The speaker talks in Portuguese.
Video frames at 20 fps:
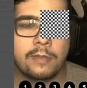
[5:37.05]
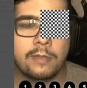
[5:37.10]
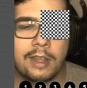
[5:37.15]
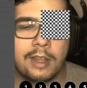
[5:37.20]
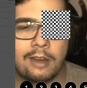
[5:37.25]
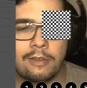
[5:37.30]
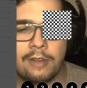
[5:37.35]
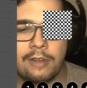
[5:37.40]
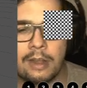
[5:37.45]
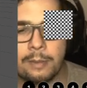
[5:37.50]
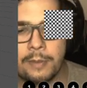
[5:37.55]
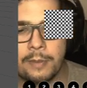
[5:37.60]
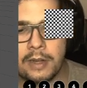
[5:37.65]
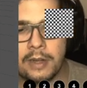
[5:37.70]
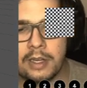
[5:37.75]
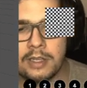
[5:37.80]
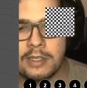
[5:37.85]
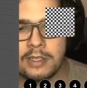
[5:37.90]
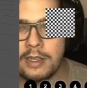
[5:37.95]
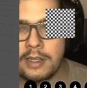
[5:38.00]
ele vai
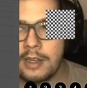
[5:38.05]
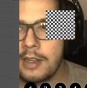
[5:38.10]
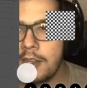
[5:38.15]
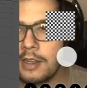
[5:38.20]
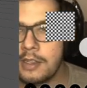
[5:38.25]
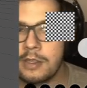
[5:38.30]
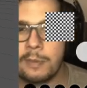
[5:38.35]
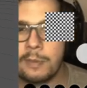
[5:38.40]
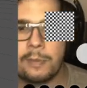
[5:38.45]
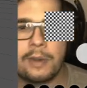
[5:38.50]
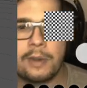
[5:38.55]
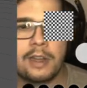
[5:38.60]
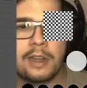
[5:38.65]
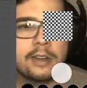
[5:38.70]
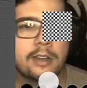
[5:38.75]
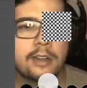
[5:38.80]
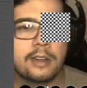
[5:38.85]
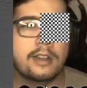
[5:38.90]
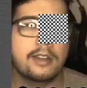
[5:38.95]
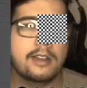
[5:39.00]
aparecer esse plane
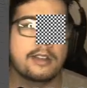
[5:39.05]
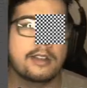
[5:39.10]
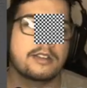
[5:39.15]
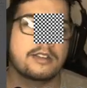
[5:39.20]
aqui.